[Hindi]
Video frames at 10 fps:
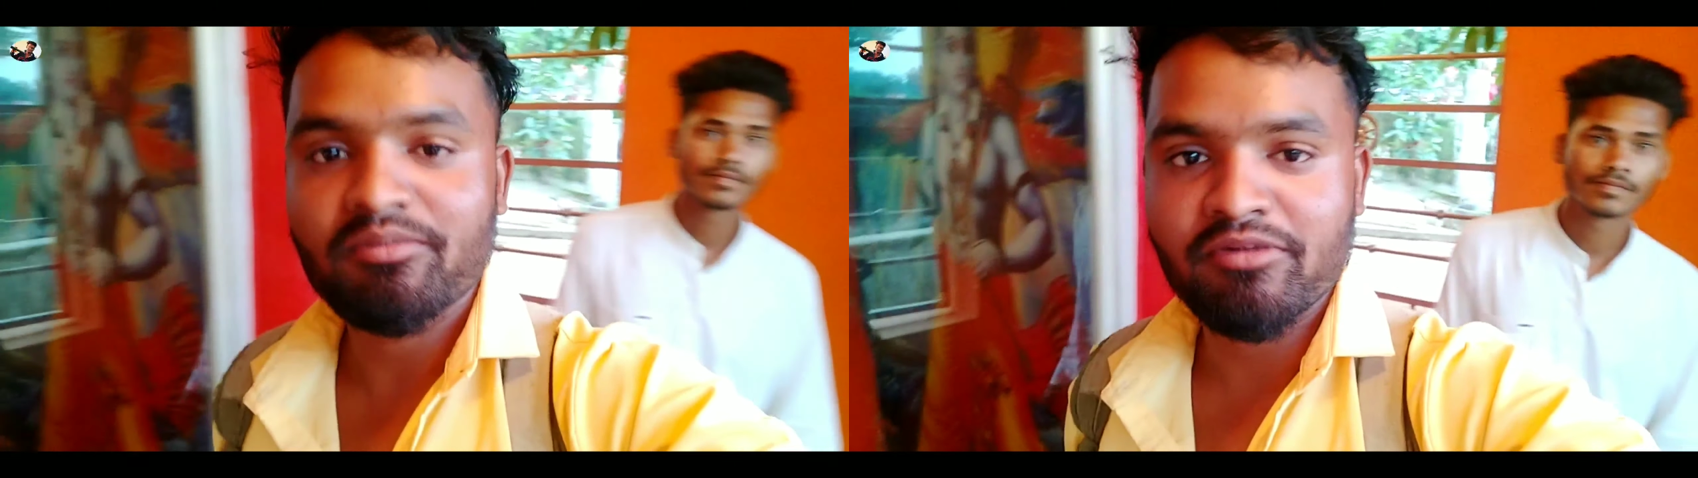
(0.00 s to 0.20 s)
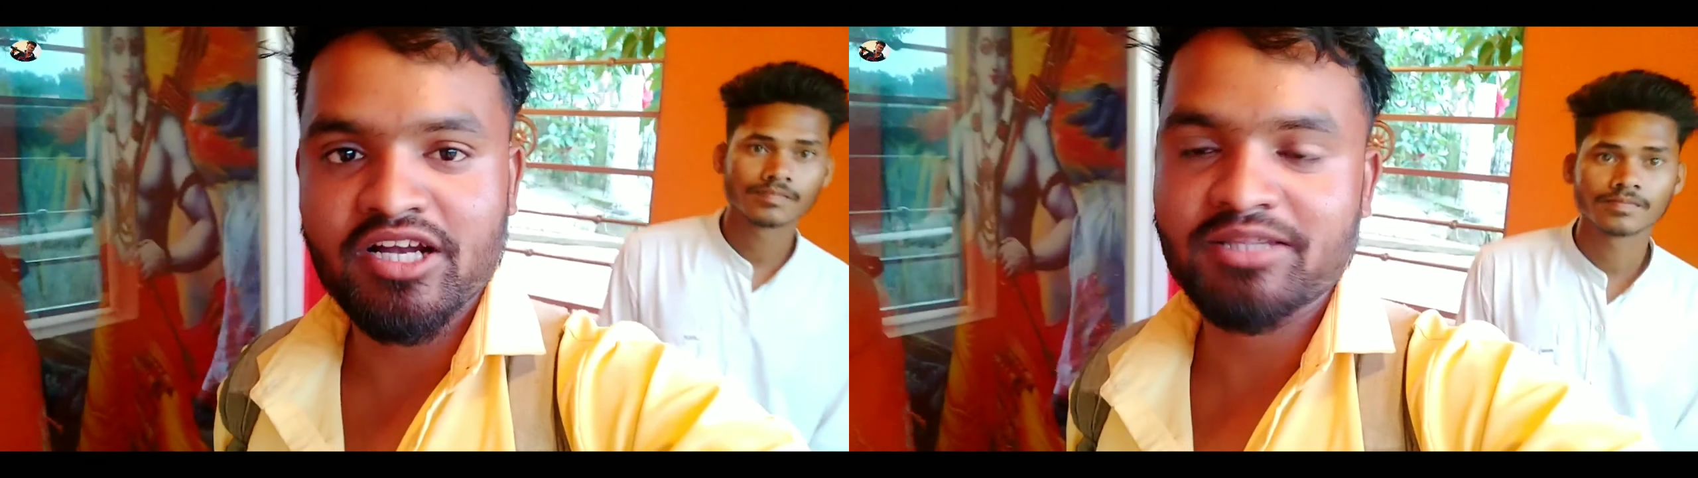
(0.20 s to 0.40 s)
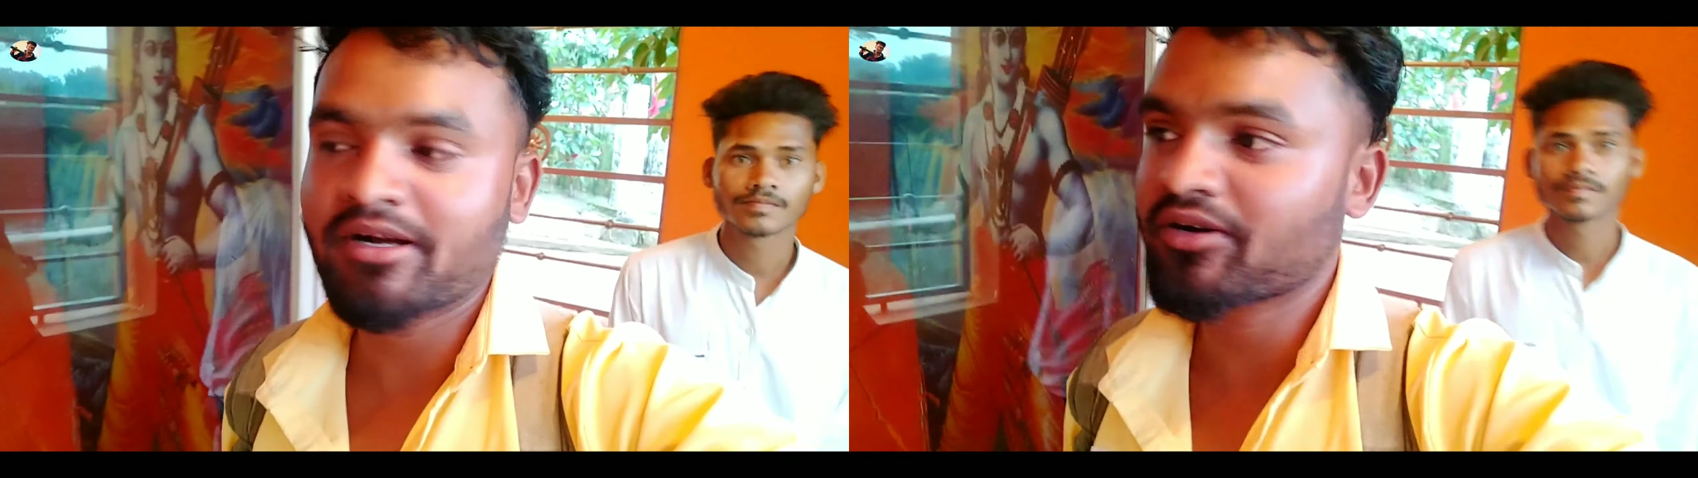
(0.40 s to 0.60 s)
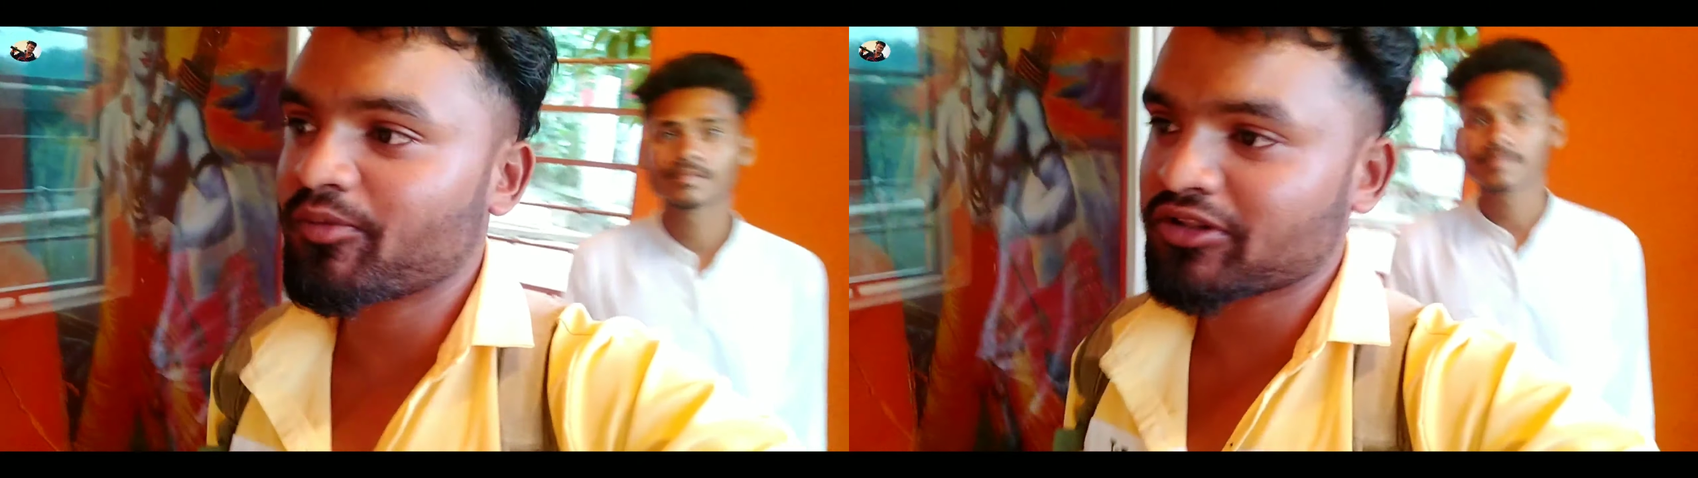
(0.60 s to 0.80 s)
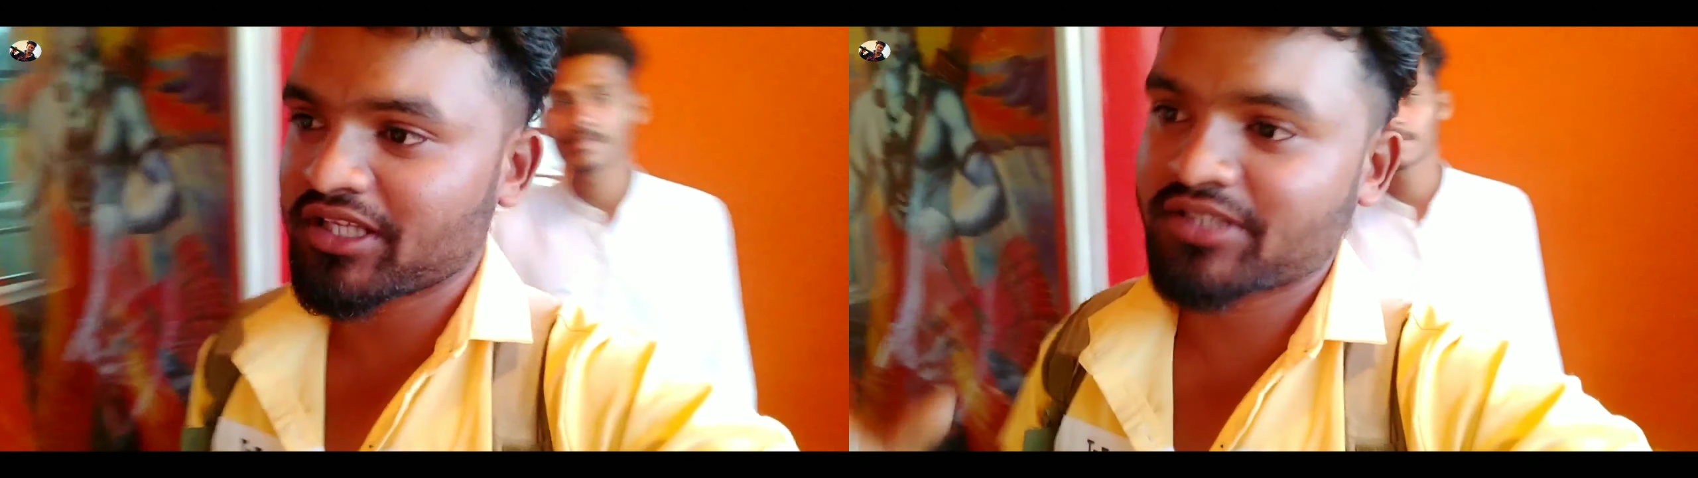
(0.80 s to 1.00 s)
मन्नत मांगो
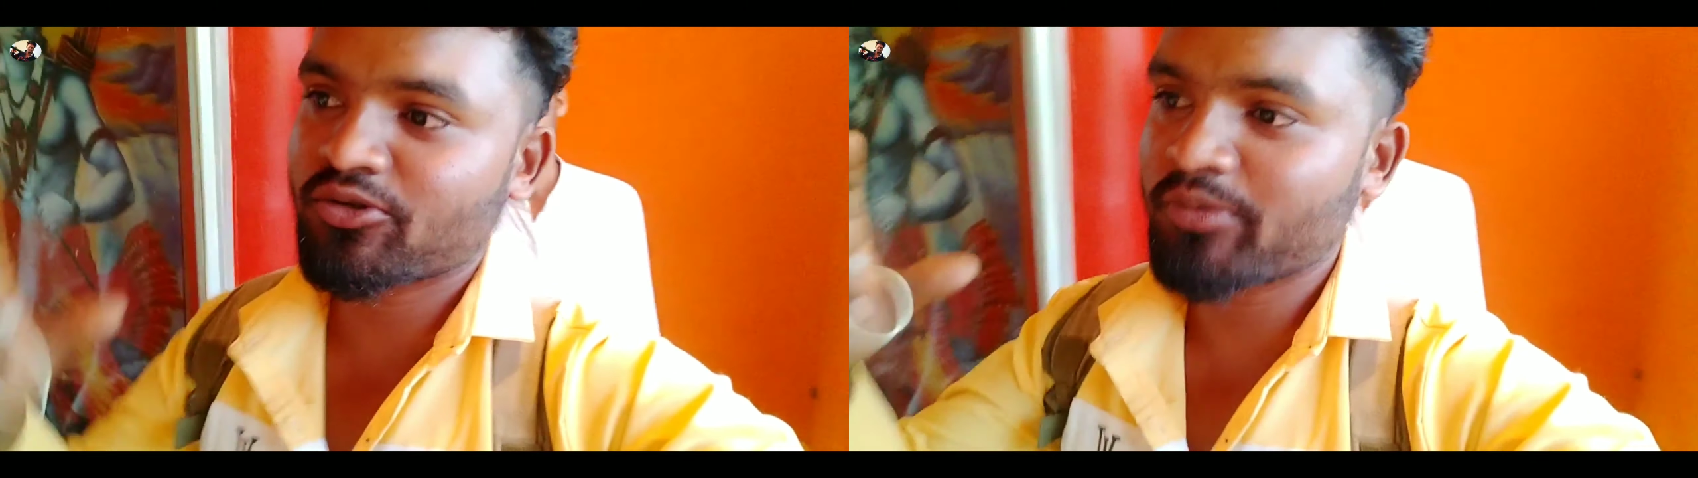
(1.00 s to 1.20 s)
बोलते हैं जो